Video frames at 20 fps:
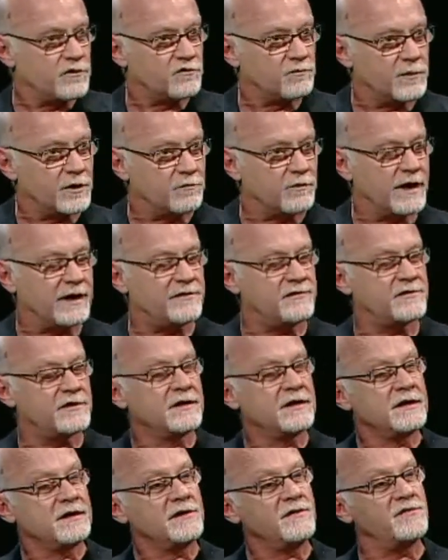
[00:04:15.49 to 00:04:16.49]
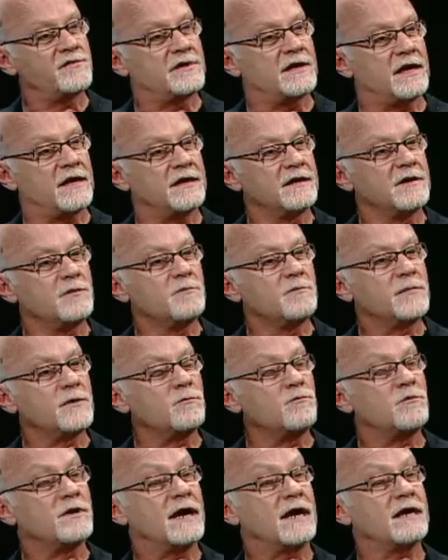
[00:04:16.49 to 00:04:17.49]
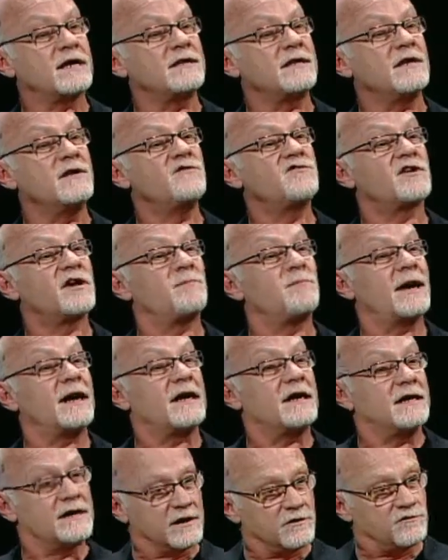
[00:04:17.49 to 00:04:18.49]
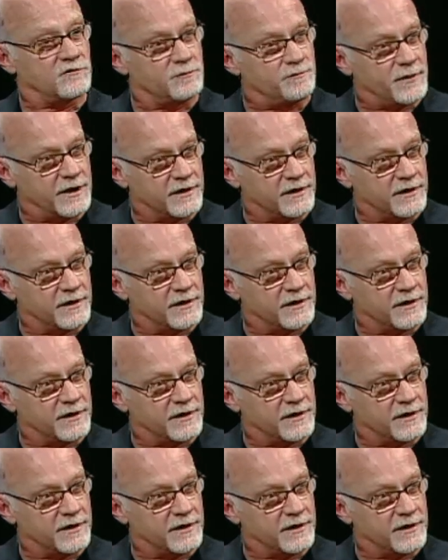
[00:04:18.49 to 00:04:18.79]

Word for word: ou mesmo manuais, está com característica para grandes